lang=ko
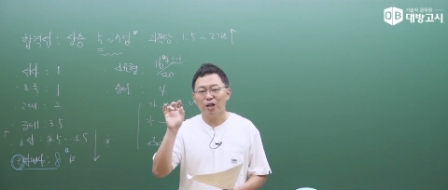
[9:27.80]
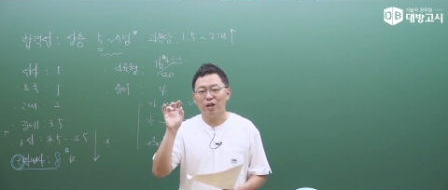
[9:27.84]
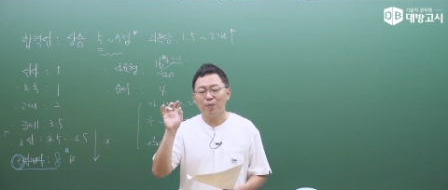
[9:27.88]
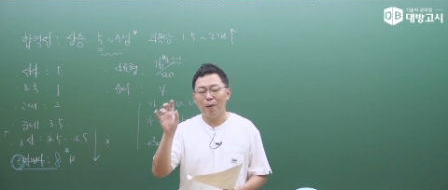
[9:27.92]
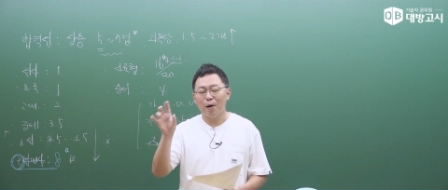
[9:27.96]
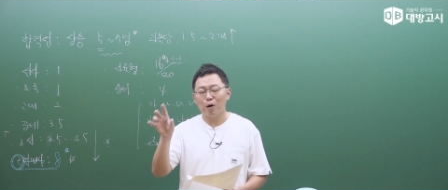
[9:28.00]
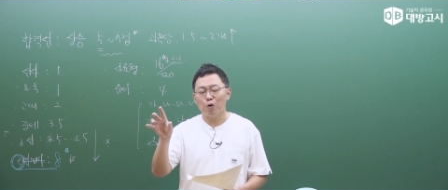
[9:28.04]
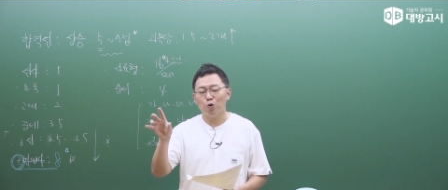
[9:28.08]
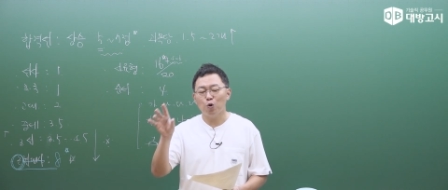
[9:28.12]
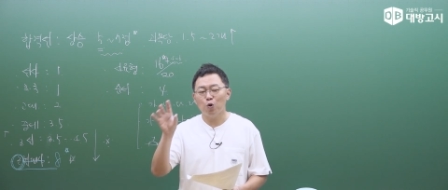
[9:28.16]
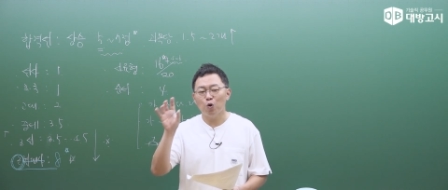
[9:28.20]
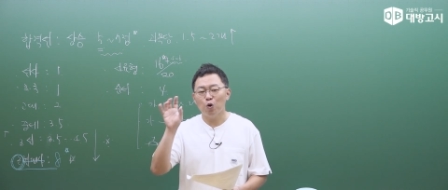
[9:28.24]

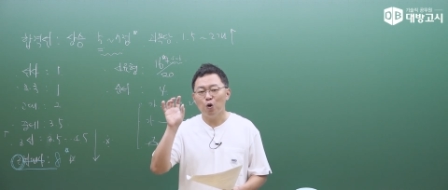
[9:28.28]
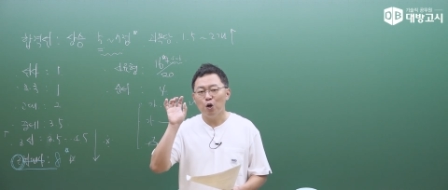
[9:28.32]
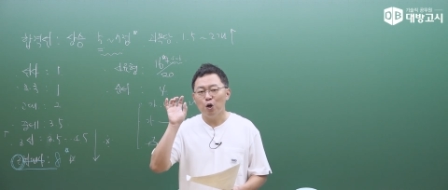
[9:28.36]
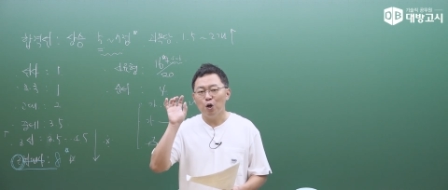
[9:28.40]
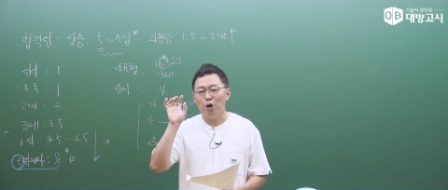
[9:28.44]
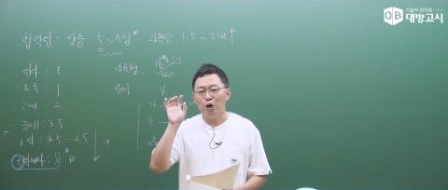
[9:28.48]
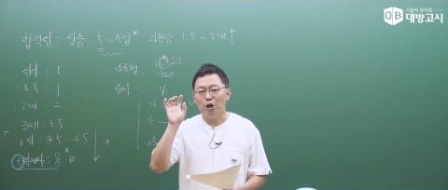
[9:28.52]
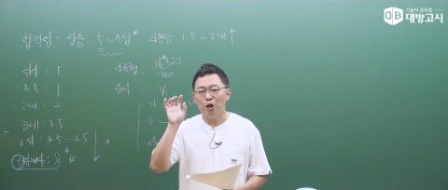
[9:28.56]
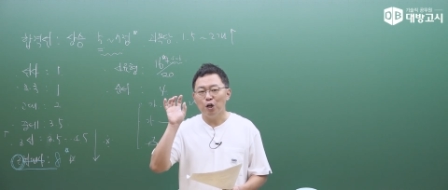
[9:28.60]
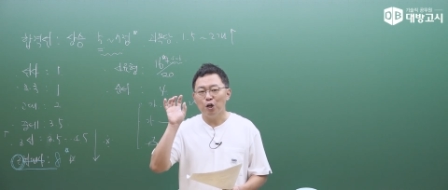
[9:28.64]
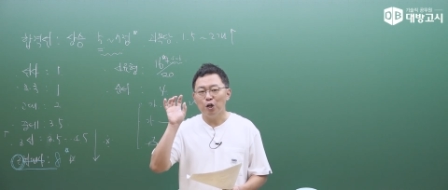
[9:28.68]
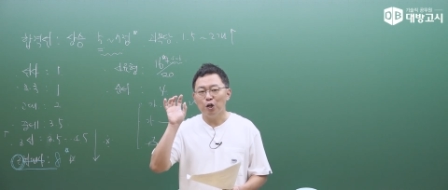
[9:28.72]
바로
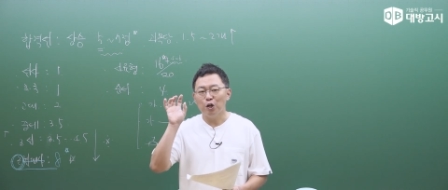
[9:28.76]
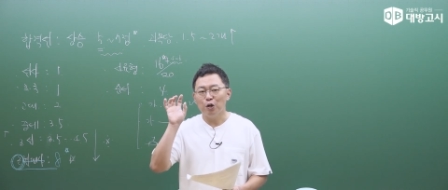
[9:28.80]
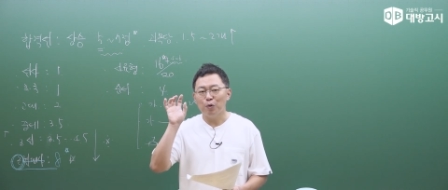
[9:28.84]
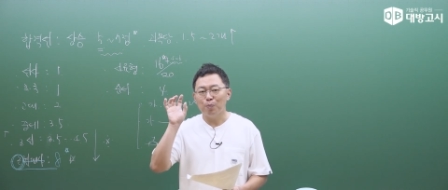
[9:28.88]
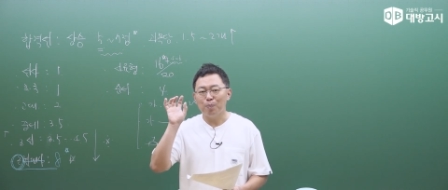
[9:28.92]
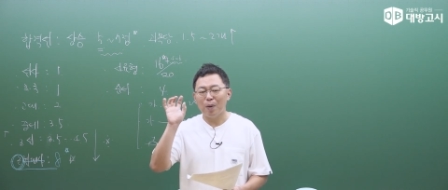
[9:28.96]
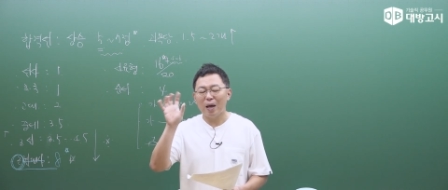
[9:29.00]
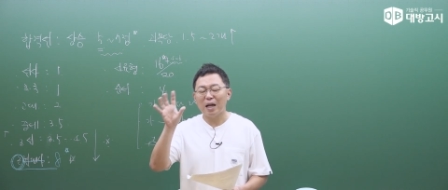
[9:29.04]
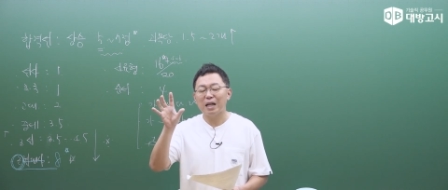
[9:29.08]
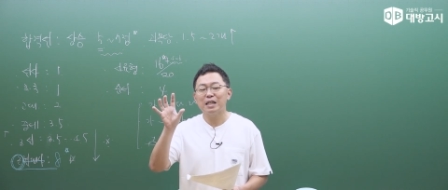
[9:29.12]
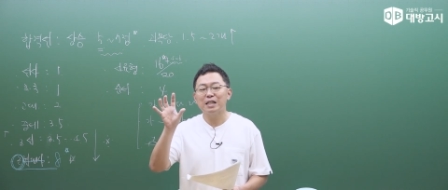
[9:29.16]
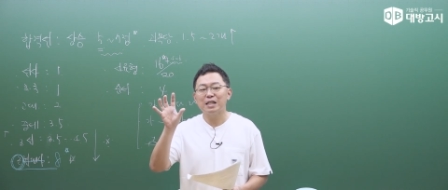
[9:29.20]
어,
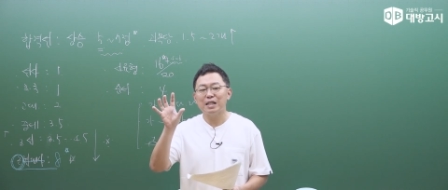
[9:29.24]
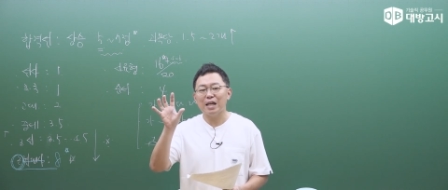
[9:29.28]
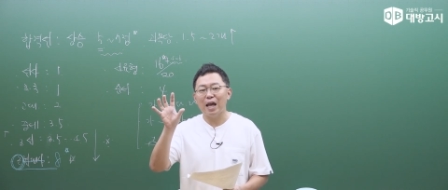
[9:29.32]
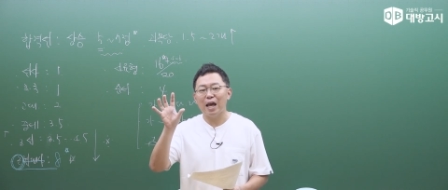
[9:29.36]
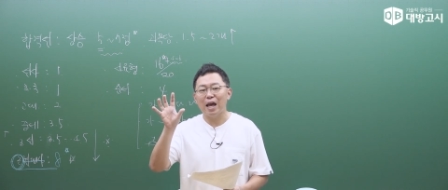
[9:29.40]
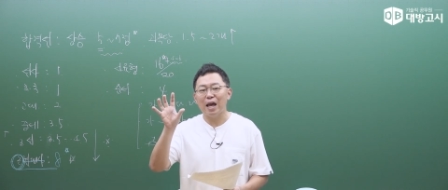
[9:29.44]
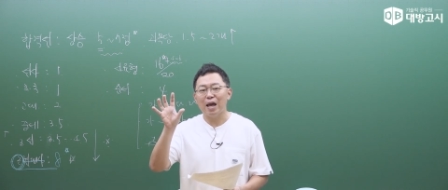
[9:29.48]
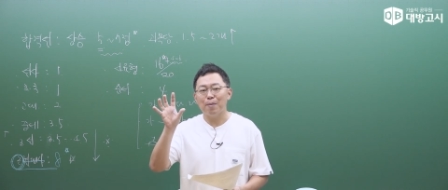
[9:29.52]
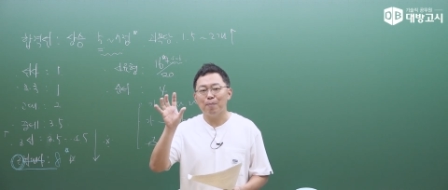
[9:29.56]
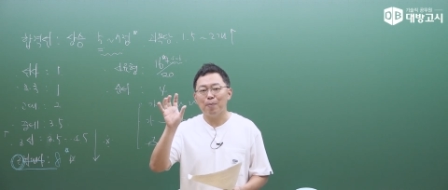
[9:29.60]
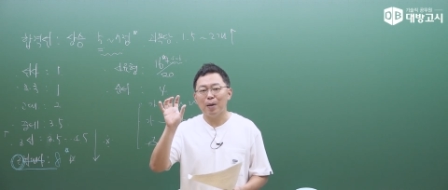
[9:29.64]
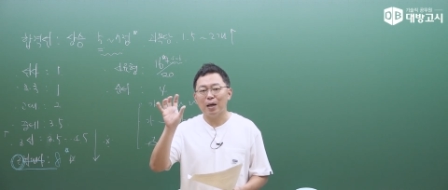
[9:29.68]

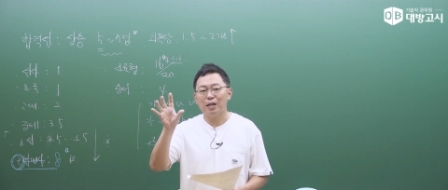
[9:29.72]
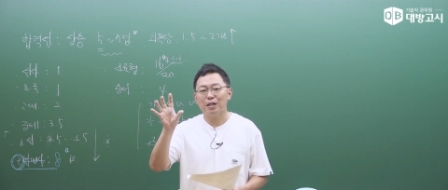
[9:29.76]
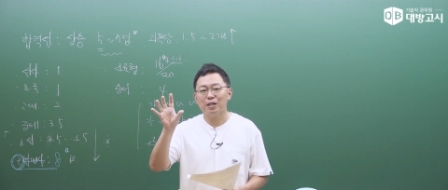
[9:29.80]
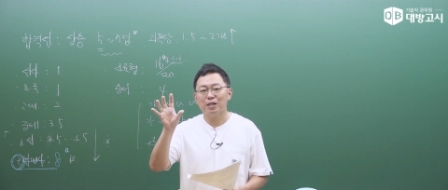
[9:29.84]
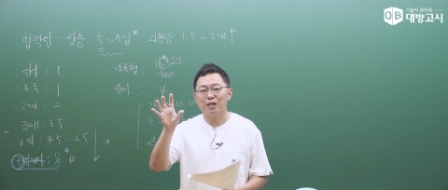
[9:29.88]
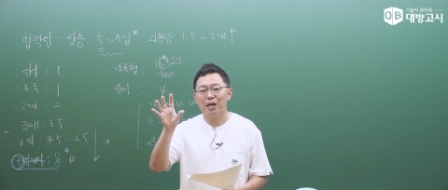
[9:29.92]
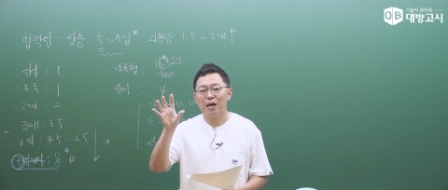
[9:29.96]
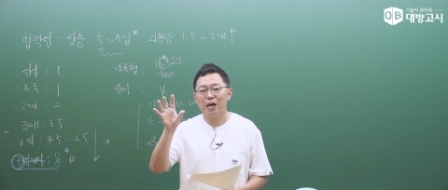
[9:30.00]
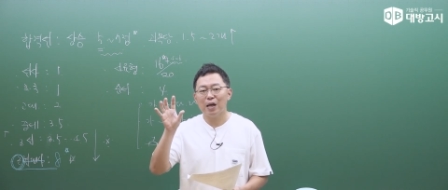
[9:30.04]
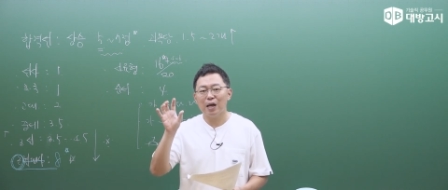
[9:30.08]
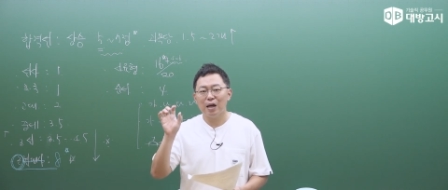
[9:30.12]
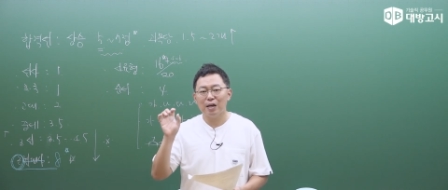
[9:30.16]
백제,
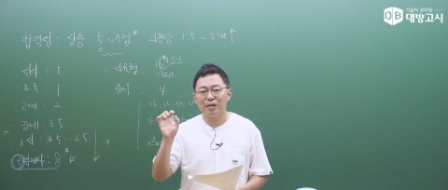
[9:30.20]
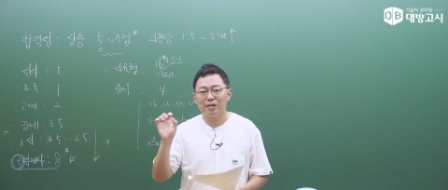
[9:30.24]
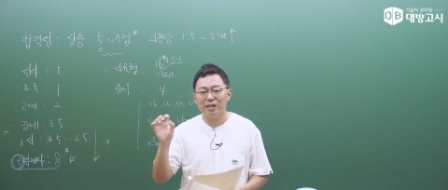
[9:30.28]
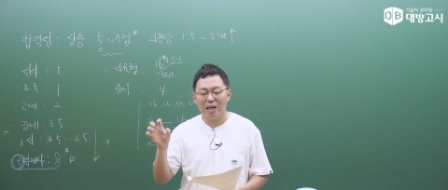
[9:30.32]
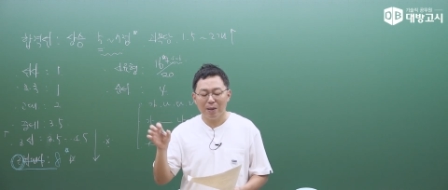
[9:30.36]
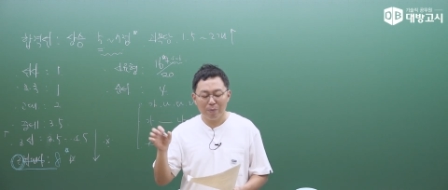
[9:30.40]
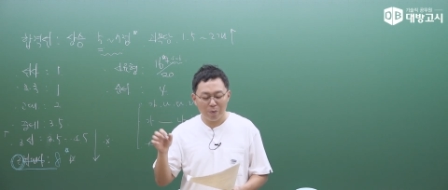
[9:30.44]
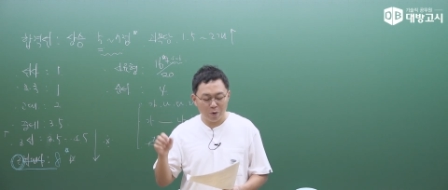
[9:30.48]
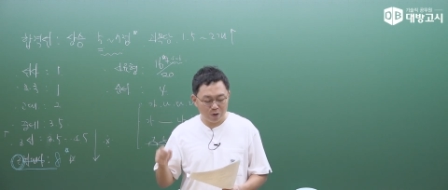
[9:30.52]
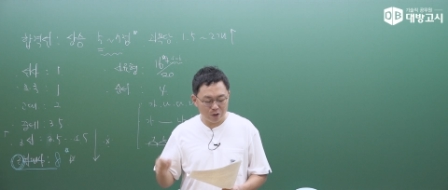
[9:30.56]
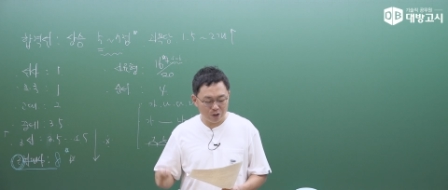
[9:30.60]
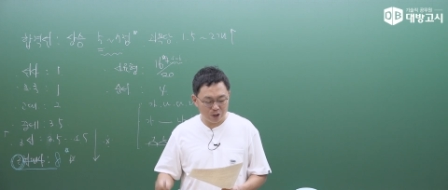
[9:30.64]
백제의
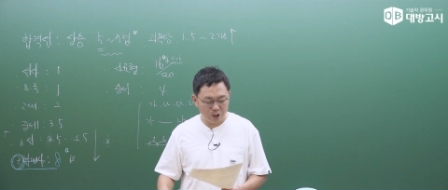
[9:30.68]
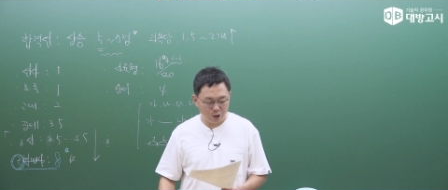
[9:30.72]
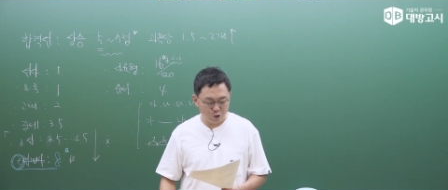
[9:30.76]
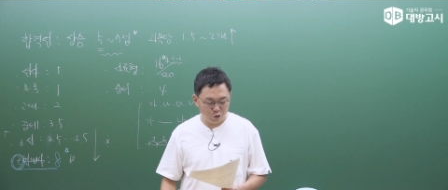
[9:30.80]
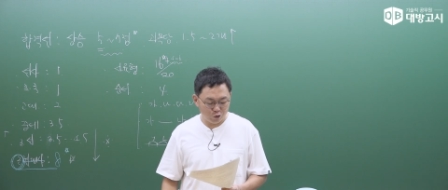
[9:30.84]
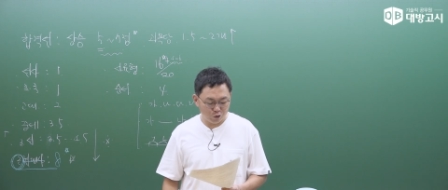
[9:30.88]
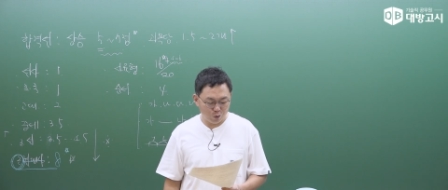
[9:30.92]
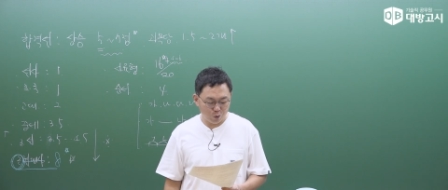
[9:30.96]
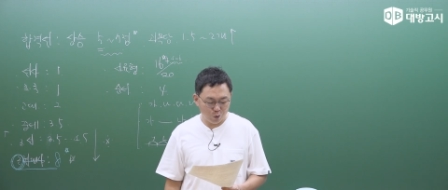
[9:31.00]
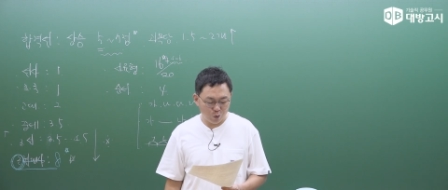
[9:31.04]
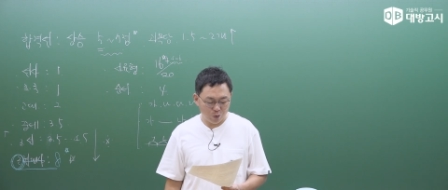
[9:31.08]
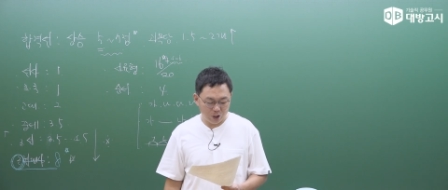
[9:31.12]
세 번째
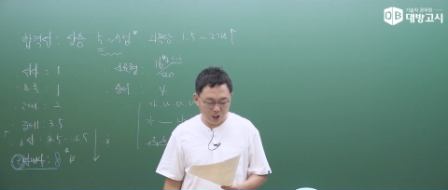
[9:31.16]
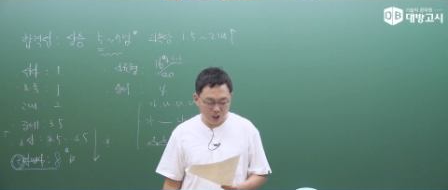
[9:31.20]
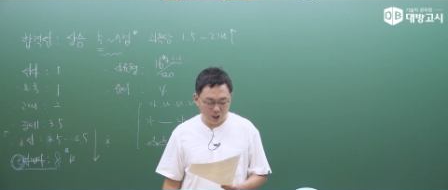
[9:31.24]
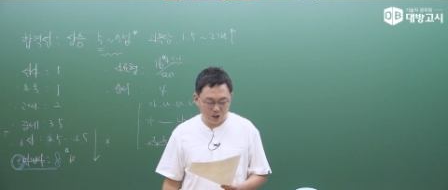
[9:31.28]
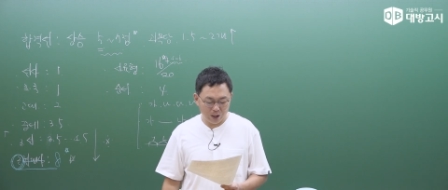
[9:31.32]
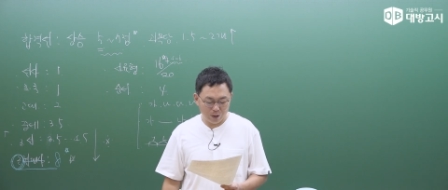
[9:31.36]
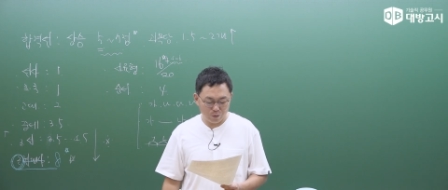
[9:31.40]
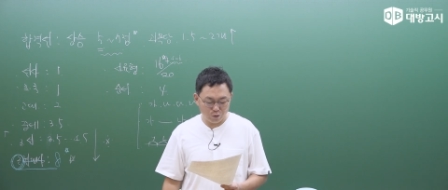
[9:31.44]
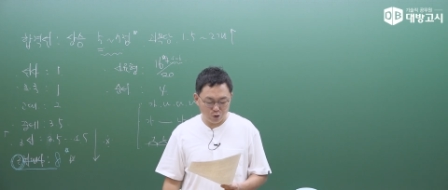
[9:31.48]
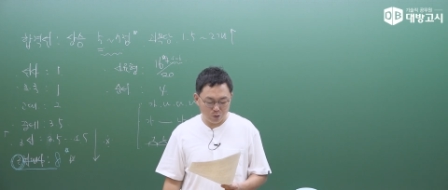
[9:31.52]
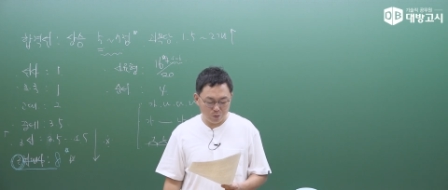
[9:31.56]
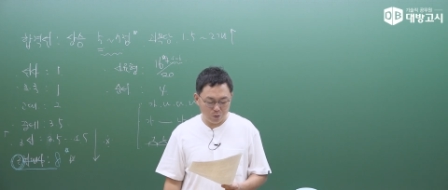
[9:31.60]
수도이기
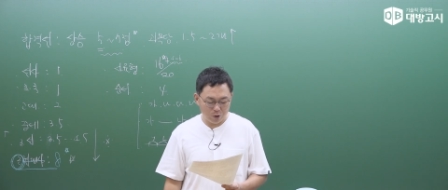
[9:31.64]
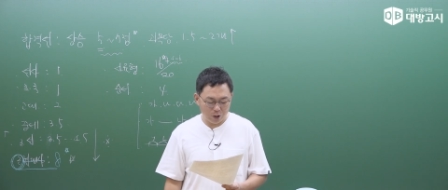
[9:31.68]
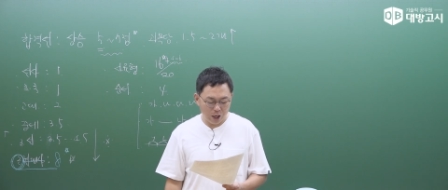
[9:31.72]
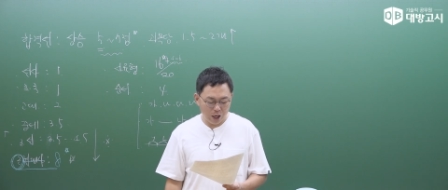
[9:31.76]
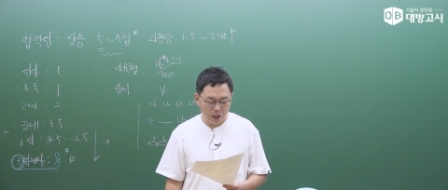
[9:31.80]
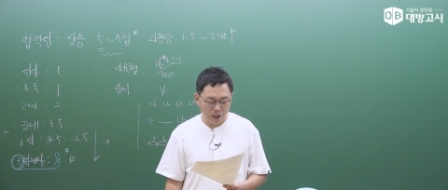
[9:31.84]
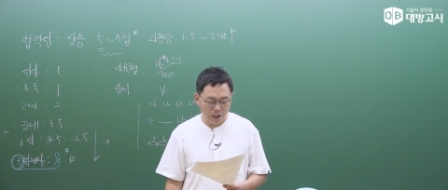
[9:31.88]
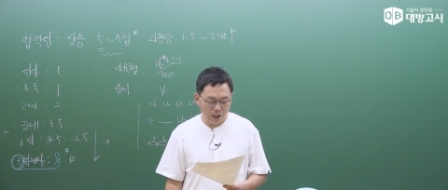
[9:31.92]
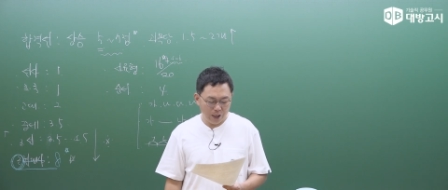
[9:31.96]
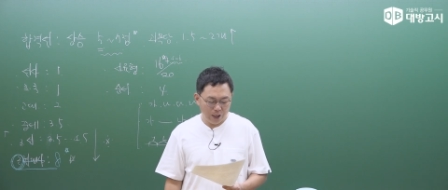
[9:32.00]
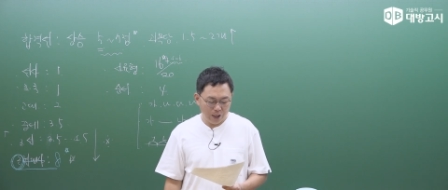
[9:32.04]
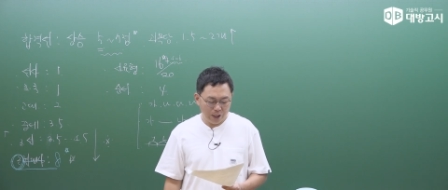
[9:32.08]

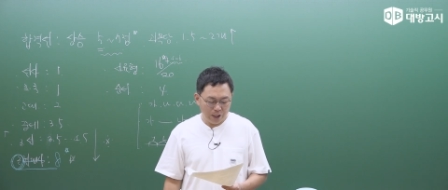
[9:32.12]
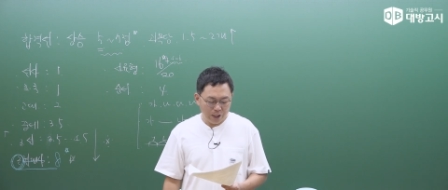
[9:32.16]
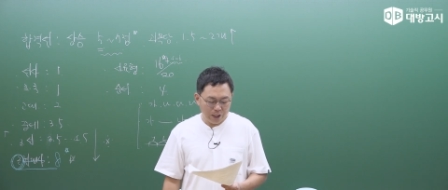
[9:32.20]
때문입니다.